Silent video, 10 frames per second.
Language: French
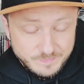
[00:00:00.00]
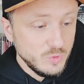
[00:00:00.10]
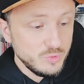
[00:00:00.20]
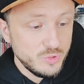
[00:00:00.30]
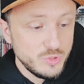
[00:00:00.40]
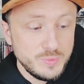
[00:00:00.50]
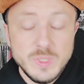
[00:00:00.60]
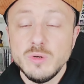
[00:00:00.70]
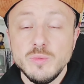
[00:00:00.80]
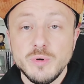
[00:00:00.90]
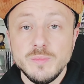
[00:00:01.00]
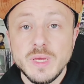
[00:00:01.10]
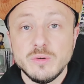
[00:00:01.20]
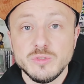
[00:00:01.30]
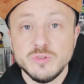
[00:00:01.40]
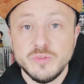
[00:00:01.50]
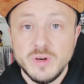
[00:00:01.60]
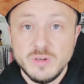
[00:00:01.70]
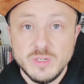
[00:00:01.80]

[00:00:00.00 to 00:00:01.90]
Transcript: Donc je suis le premier à le recevoir